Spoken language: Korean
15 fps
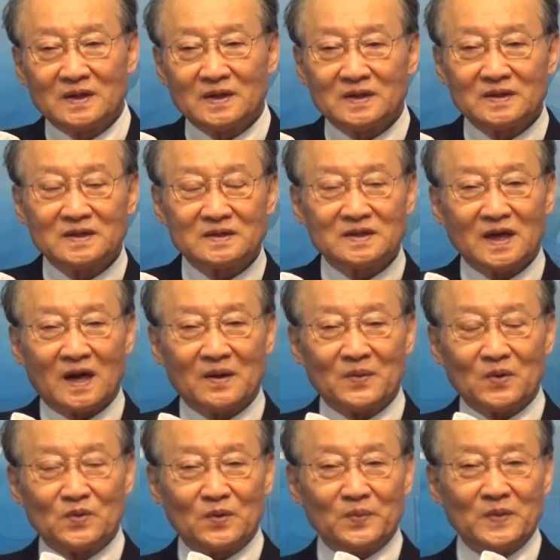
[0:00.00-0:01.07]
어떤
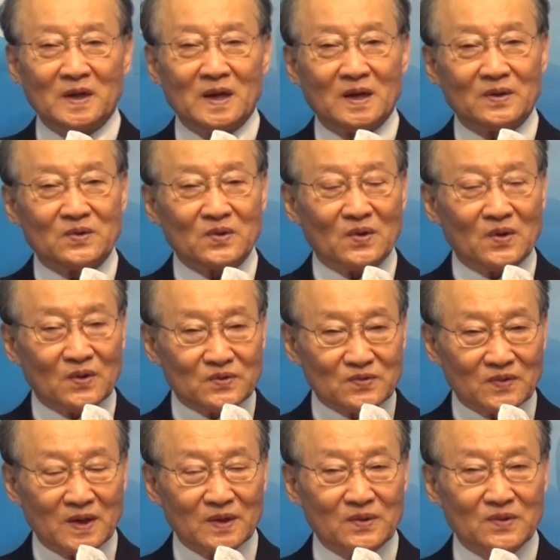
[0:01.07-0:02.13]
사람은 국민학교,
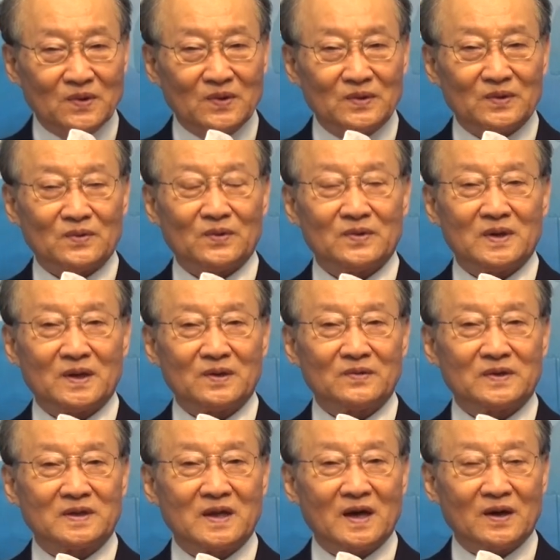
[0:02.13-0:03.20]
중학교, 고등학교,
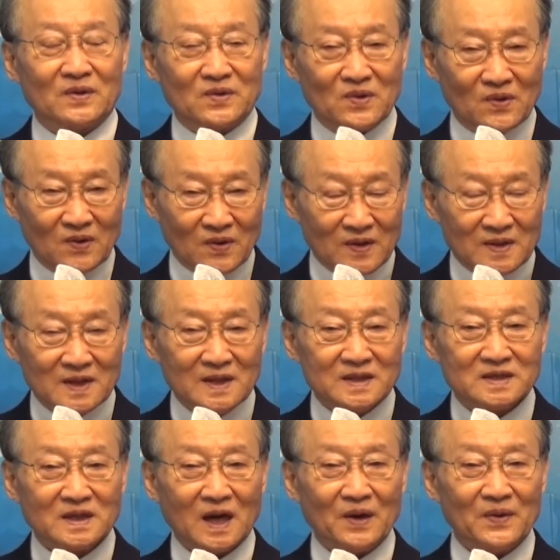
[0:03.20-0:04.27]
대학교
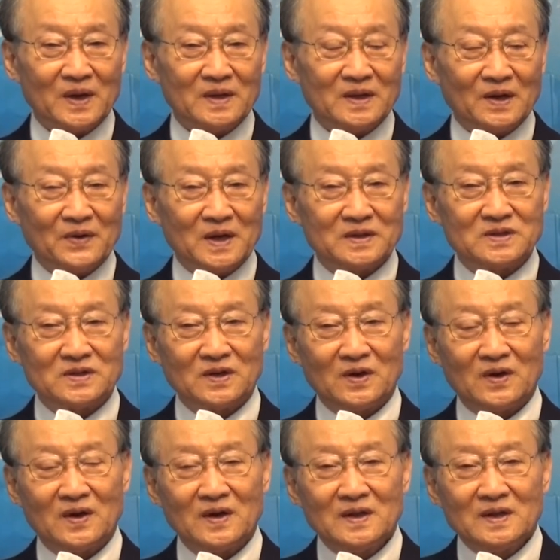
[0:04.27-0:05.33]
사회에
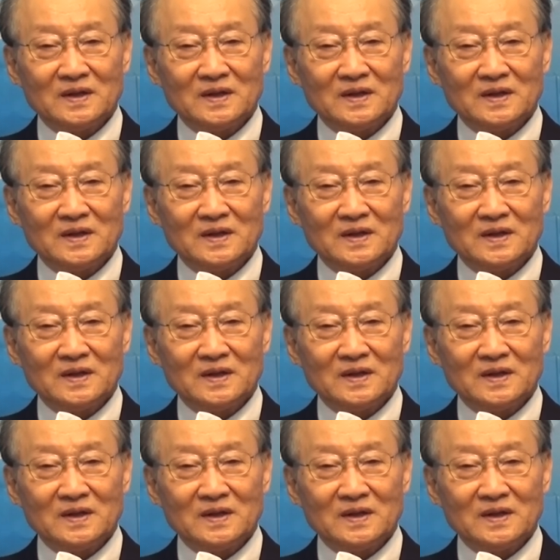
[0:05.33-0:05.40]
나와서